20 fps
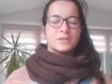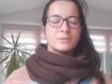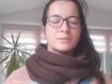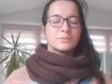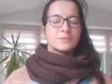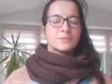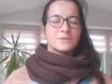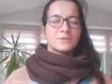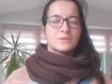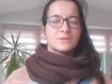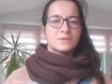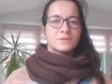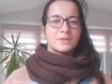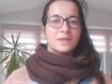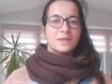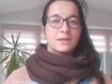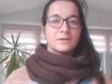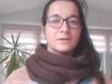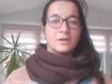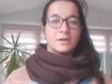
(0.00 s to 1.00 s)
stimmt,
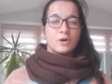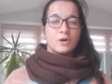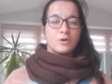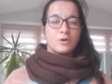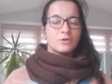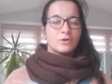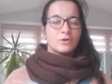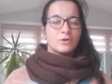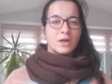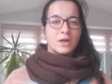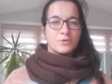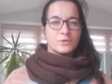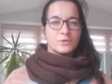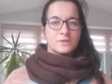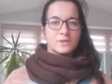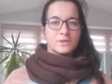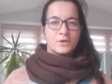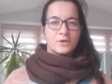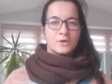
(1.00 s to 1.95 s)
gerne auch laut